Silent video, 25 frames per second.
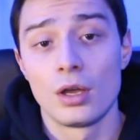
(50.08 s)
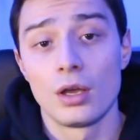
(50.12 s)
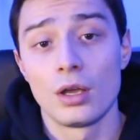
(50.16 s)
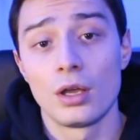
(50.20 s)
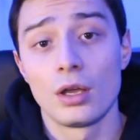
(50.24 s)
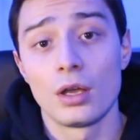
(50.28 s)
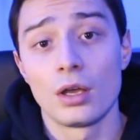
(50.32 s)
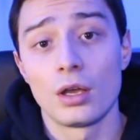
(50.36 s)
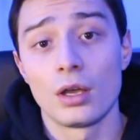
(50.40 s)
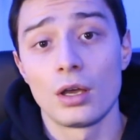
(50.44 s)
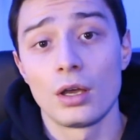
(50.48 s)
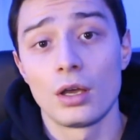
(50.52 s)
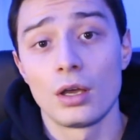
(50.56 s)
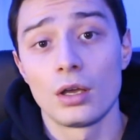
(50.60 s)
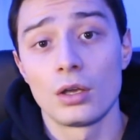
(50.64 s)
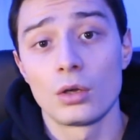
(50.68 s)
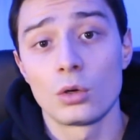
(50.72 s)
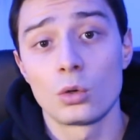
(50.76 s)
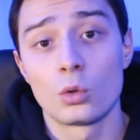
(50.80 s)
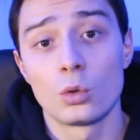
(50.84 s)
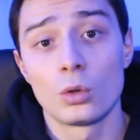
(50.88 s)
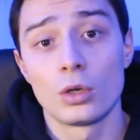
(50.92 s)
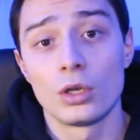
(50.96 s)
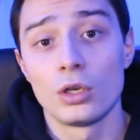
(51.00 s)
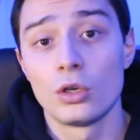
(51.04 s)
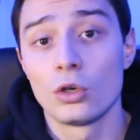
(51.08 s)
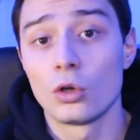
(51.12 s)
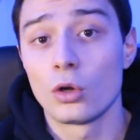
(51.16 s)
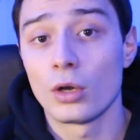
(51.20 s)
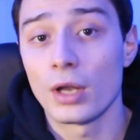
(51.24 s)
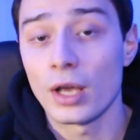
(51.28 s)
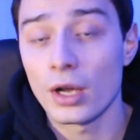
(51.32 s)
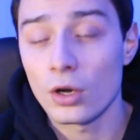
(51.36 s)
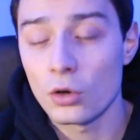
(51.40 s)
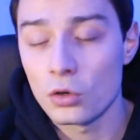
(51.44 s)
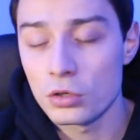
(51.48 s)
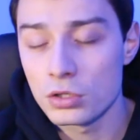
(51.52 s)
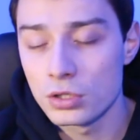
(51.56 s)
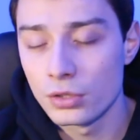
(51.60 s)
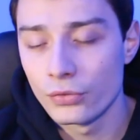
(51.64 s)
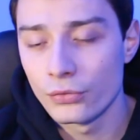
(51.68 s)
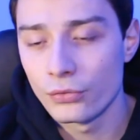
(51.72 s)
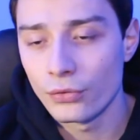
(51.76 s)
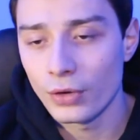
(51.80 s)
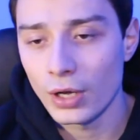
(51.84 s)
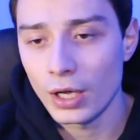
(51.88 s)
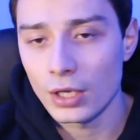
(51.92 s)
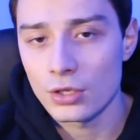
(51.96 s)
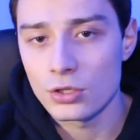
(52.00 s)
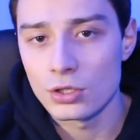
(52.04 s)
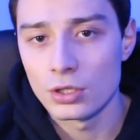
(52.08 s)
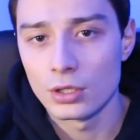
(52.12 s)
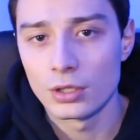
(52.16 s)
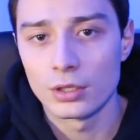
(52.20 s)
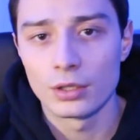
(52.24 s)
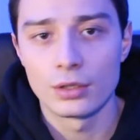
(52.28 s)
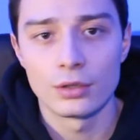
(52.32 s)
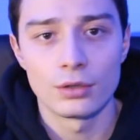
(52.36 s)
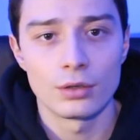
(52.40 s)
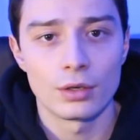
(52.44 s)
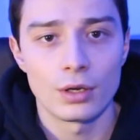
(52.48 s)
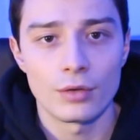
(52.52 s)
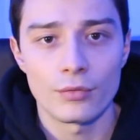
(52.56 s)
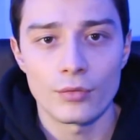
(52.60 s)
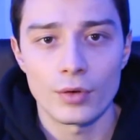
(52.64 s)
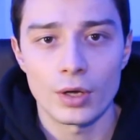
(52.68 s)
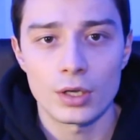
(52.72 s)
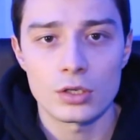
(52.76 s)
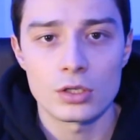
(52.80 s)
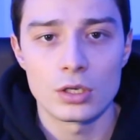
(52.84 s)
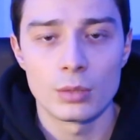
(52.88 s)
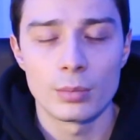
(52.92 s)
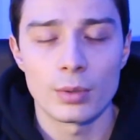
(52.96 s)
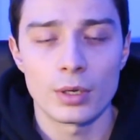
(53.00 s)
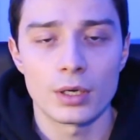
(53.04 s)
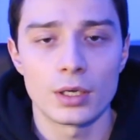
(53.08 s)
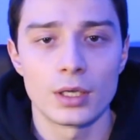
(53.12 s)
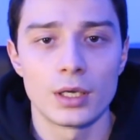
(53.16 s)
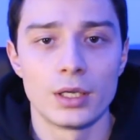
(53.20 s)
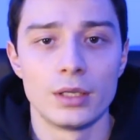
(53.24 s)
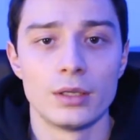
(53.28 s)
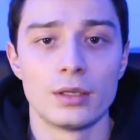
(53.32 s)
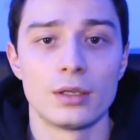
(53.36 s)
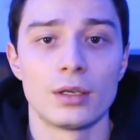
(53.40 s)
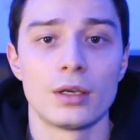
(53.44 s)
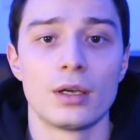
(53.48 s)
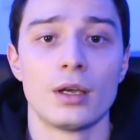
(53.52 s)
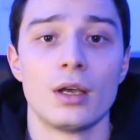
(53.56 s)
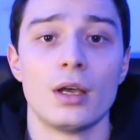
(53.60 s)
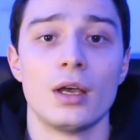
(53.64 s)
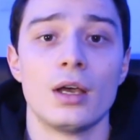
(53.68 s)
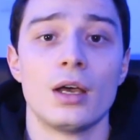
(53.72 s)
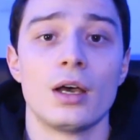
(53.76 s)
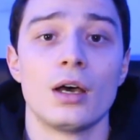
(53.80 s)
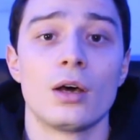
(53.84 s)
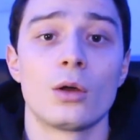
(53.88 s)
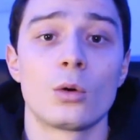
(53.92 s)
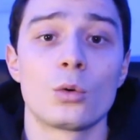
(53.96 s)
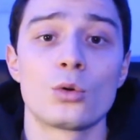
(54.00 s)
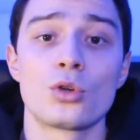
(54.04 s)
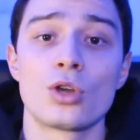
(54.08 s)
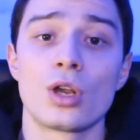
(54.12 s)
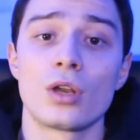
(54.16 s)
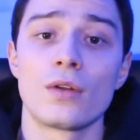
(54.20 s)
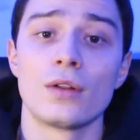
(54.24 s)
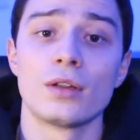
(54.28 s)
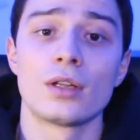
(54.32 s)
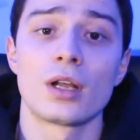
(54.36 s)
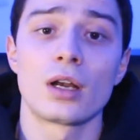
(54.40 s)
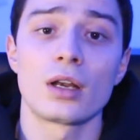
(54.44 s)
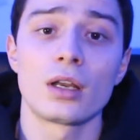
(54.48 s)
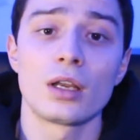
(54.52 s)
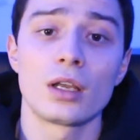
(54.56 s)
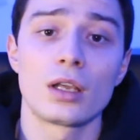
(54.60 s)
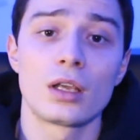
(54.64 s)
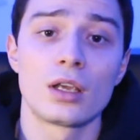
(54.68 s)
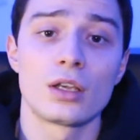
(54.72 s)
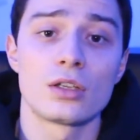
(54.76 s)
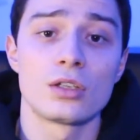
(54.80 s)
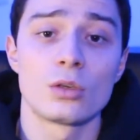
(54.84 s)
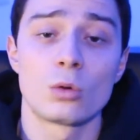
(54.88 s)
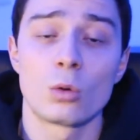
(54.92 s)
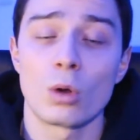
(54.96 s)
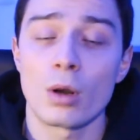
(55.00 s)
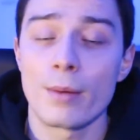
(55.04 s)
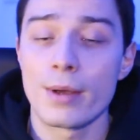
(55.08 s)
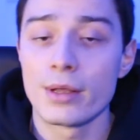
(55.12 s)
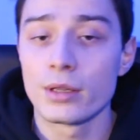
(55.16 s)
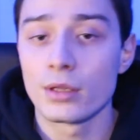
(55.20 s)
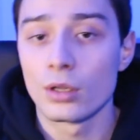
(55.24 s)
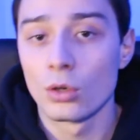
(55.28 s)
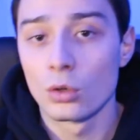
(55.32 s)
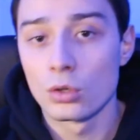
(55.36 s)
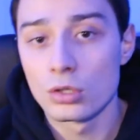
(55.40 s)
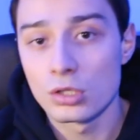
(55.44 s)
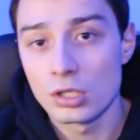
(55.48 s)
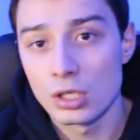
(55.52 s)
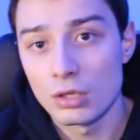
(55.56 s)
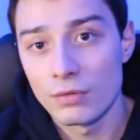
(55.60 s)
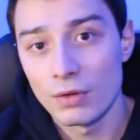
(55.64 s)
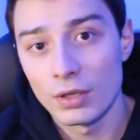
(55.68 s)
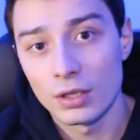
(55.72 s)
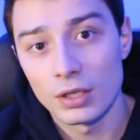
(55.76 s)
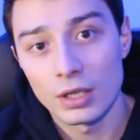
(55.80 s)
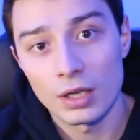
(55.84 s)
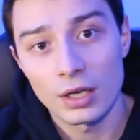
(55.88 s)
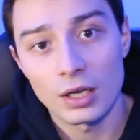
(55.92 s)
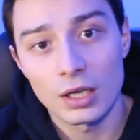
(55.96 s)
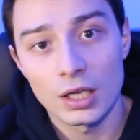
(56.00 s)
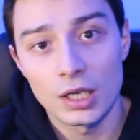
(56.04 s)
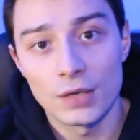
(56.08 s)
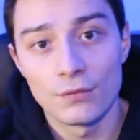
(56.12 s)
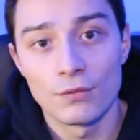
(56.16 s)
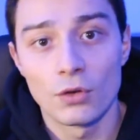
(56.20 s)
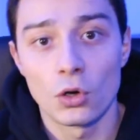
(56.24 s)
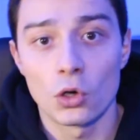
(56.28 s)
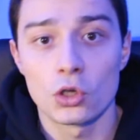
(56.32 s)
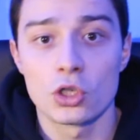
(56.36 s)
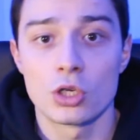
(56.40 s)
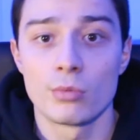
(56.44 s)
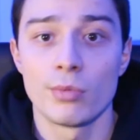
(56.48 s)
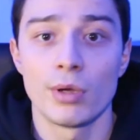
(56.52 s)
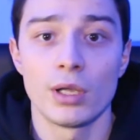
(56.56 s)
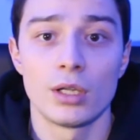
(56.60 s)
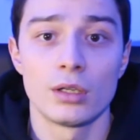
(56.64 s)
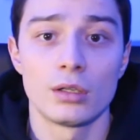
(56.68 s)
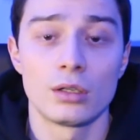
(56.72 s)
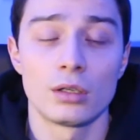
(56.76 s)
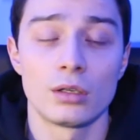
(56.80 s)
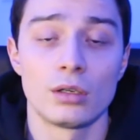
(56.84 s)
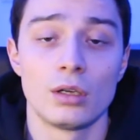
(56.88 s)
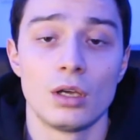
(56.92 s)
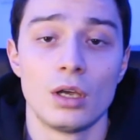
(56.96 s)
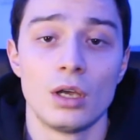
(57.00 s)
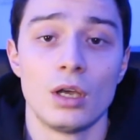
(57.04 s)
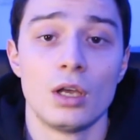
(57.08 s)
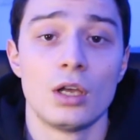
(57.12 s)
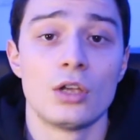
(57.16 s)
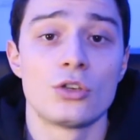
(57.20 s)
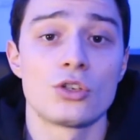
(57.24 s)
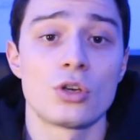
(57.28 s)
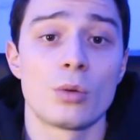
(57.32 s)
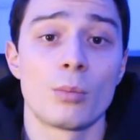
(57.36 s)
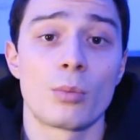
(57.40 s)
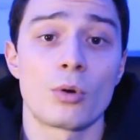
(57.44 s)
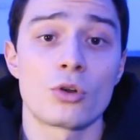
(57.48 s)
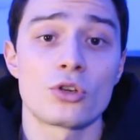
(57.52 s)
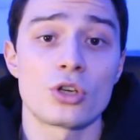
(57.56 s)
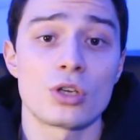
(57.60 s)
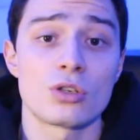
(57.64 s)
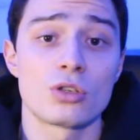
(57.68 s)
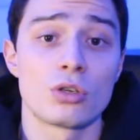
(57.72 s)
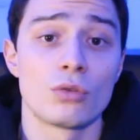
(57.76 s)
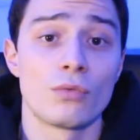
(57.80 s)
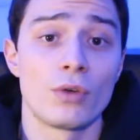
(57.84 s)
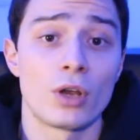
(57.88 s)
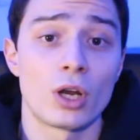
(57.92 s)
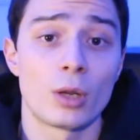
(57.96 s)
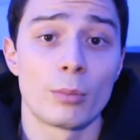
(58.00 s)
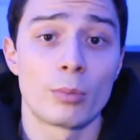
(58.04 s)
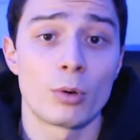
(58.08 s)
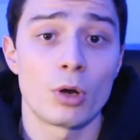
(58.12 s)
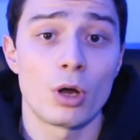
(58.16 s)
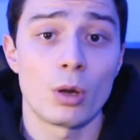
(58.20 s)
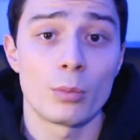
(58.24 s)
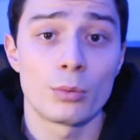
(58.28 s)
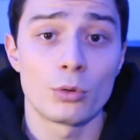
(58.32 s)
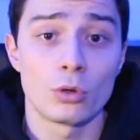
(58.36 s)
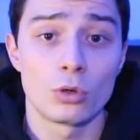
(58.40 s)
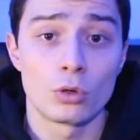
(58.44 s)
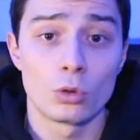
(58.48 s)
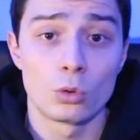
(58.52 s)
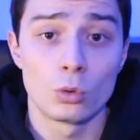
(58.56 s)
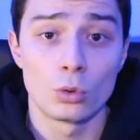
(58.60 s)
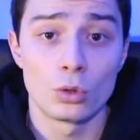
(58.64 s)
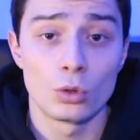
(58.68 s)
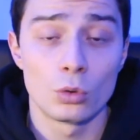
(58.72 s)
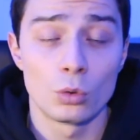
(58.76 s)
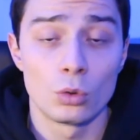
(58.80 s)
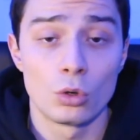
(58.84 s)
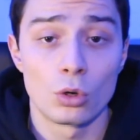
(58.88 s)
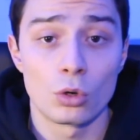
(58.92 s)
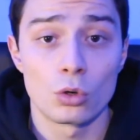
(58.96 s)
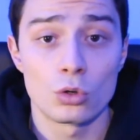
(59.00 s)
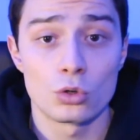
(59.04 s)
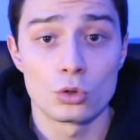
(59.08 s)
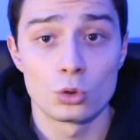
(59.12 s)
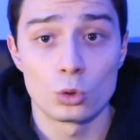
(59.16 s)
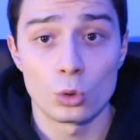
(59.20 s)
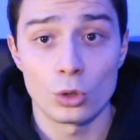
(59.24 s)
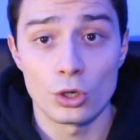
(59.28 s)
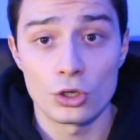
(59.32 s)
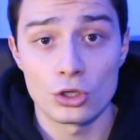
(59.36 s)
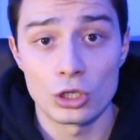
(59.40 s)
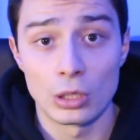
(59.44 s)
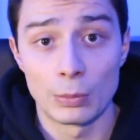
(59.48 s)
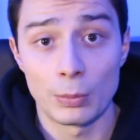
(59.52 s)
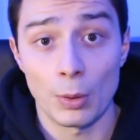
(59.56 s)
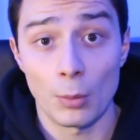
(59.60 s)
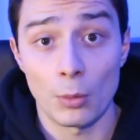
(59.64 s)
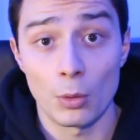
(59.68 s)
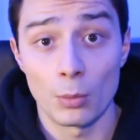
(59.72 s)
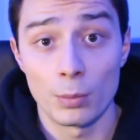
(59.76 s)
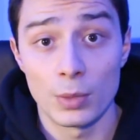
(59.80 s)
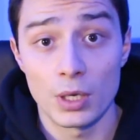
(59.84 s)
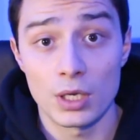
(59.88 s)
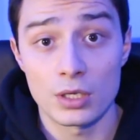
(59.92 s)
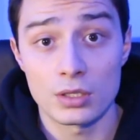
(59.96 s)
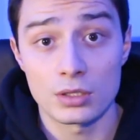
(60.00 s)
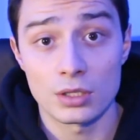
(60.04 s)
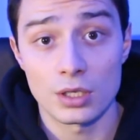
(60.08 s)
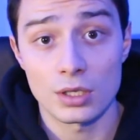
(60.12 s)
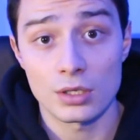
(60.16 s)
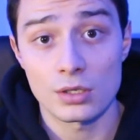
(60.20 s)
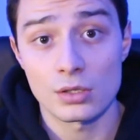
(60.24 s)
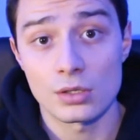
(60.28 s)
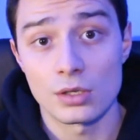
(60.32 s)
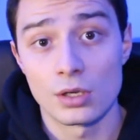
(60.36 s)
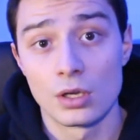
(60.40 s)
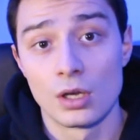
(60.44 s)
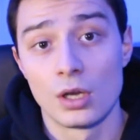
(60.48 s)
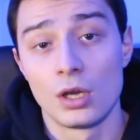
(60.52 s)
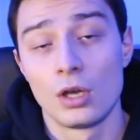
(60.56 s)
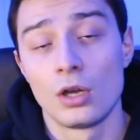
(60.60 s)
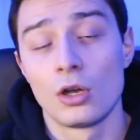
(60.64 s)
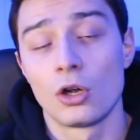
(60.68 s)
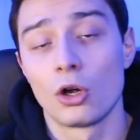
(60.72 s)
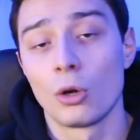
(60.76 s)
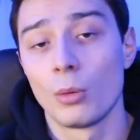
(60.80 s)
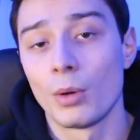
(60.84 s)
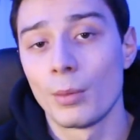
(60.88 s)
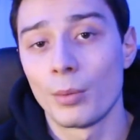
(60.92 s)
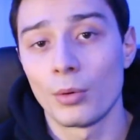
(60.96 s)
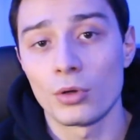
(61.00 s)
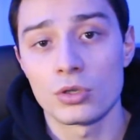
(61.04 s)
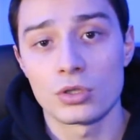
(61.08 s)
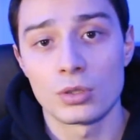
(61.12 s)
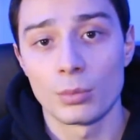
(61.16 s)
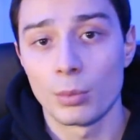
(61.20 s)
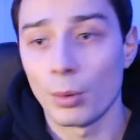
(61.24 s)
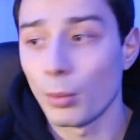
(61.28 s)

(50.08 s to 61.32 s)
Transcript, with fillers: eh, in cui non è così facile, non è facile per niente riuscire a diventare ricchi e sicuramente non si diventa ricchi velocemente c'è un processo vero e proprio in cui uno costruisce il proprio business, come fosse